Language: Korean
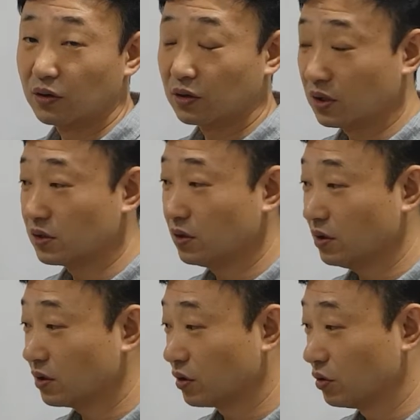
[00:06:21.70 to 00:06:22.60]

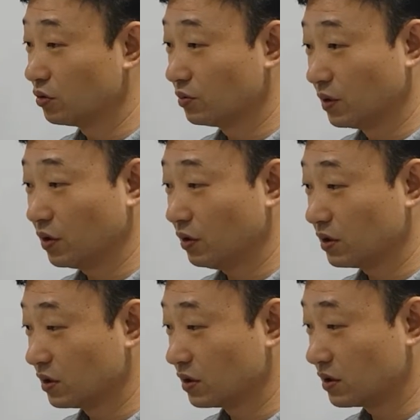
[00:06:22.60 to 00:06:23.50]
그래서 결국 뭐요?
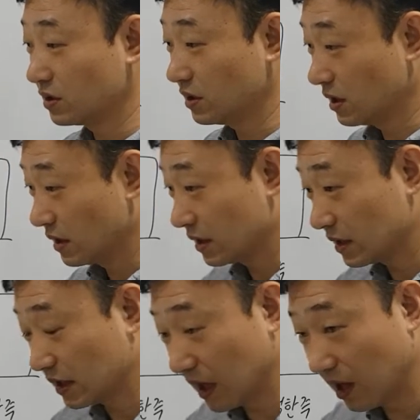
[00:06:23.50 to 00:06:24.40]
그것을
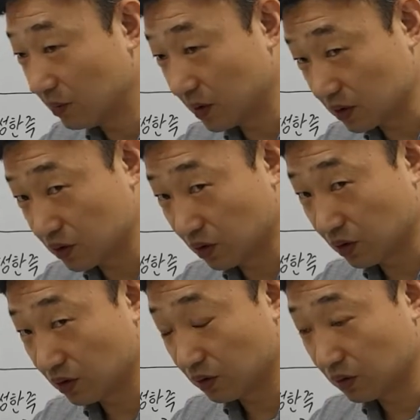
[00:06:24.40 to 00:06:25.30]
따먹죠.
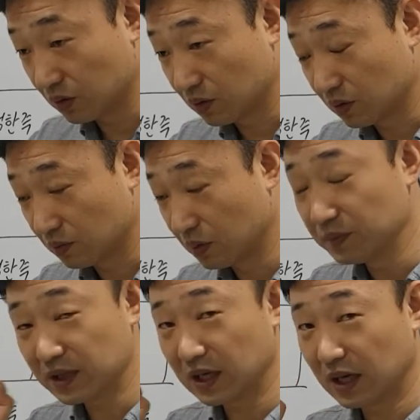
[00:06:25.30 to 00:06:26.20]

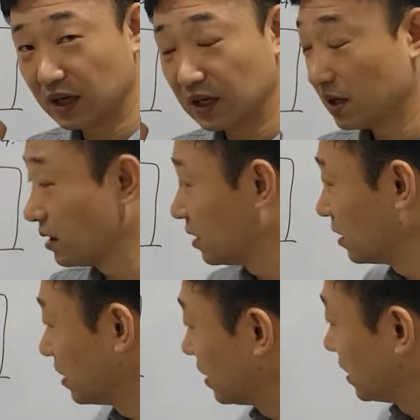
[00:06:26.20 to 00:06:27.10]
뭡니까?
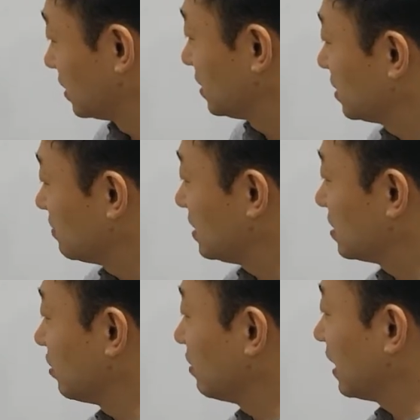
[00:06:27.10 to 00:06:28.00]
지금 이
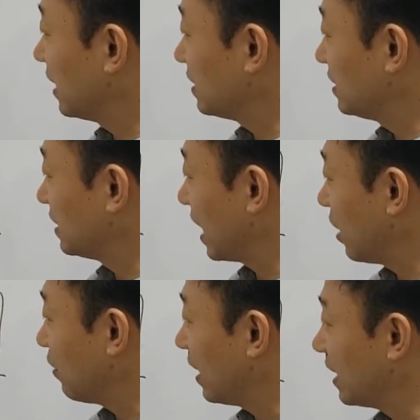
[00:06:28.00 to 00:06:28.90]
선한 이
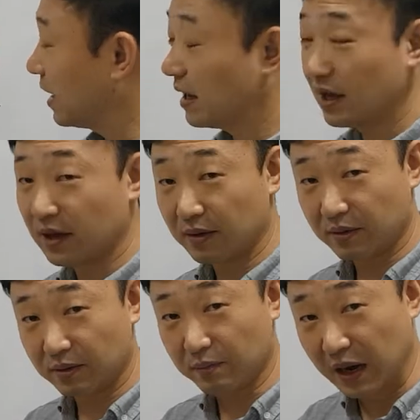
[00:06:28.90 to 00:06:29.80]
하와의
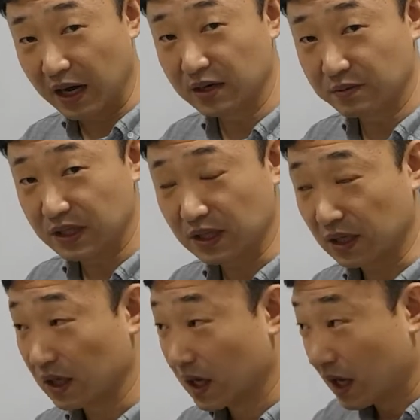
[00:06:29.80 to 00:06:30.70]

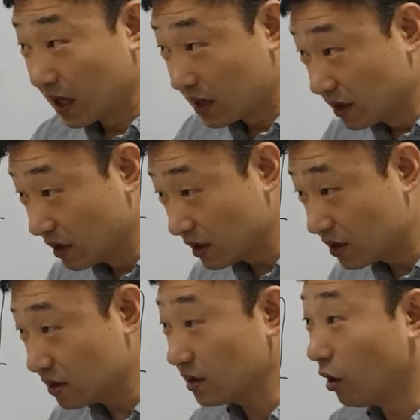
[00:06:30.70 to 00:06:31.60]
마음이
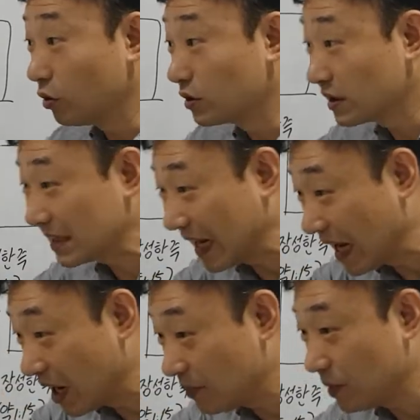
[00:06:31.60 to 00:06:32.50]
그것을 어
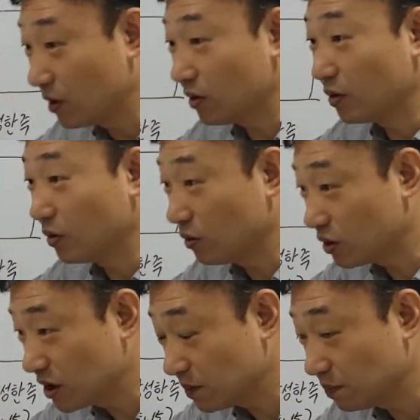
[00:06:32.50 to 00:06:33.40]
따먹고
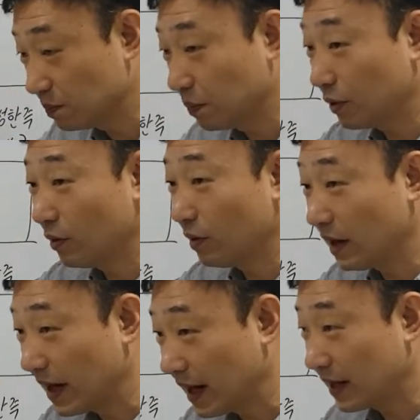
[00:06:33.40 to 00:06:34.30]
싶어
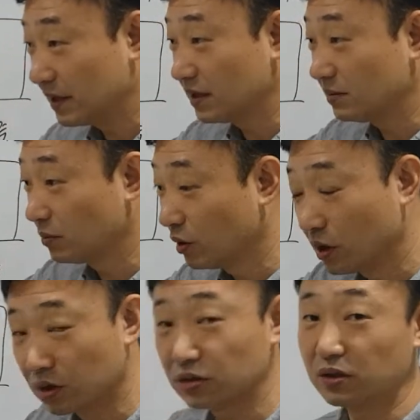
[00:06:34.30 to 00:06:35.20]
하는 뭐에
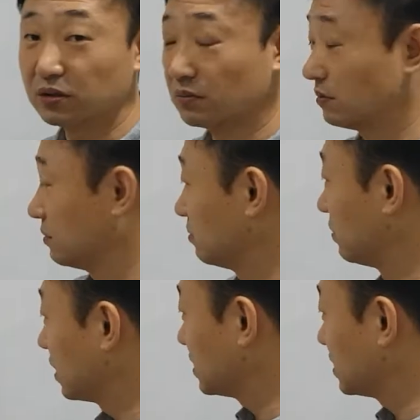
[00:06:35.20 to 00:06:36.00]
어떤 뭐가